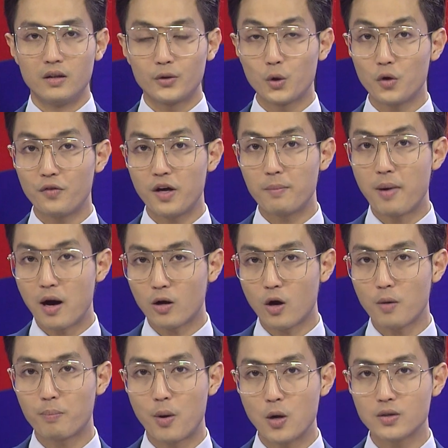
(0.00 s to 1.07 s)
Thưa quý vị, Bangkok
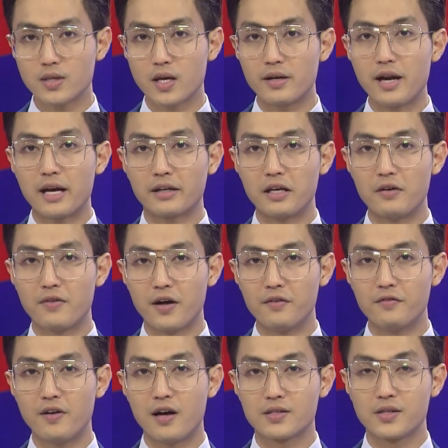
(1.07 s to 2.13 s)
Post đặt nghi vấn
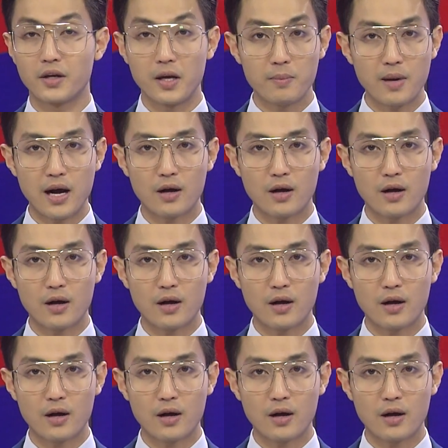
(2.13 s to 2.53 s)
về sự im lặng